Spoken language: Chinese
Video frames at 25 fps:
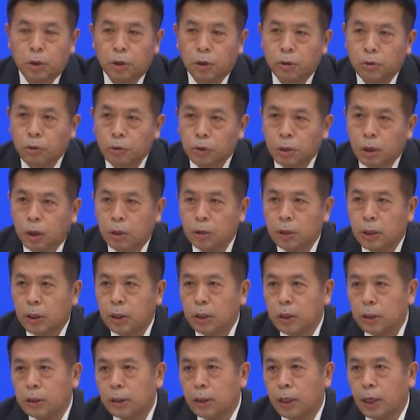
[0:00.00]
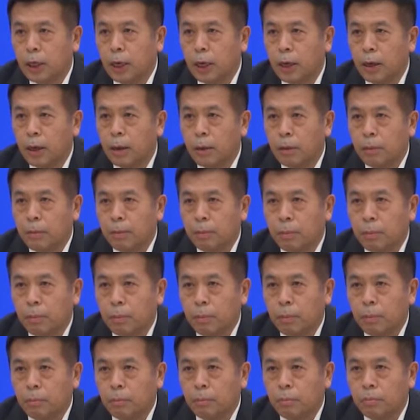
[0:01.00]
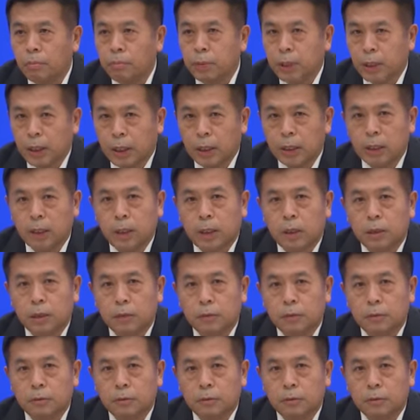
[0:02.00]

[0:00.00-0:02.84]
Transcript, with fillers: 遇到的一些瓶颈